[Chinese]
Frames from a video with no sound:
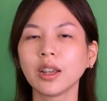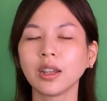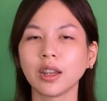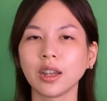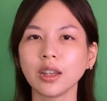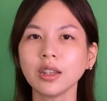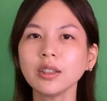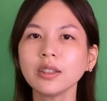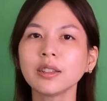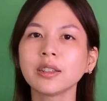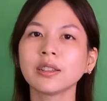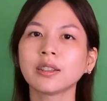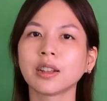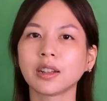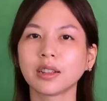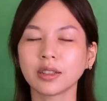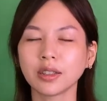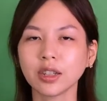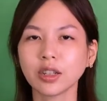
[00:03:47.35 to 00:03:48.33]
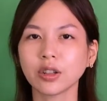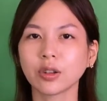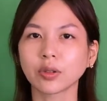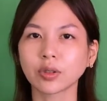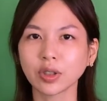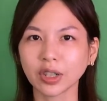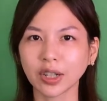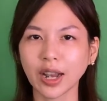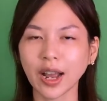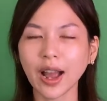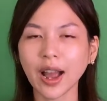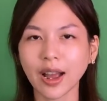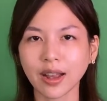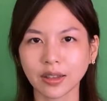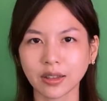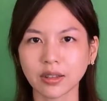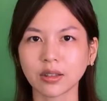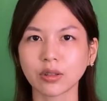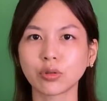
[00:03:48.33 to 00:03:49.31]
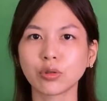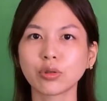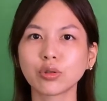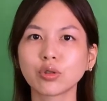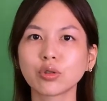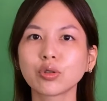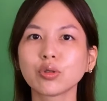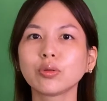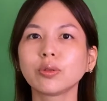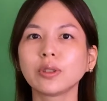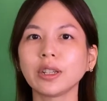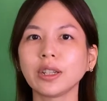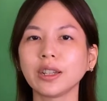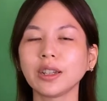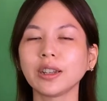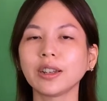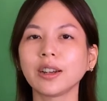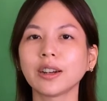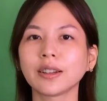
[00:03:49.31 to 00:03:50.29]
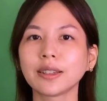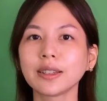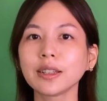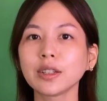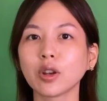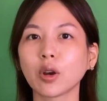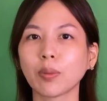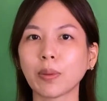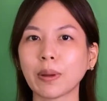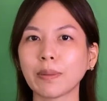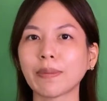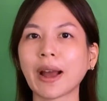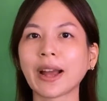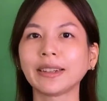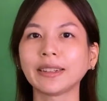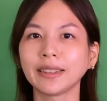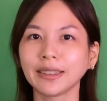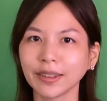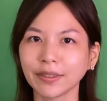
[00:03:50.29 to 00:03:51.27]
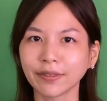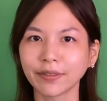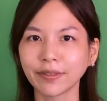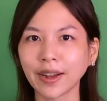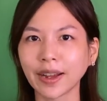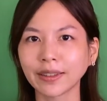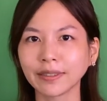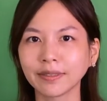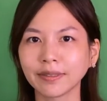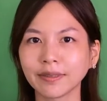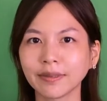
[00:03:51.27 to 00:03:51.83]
也因此呢，借由这个案子去树立一个自由品牌的典范。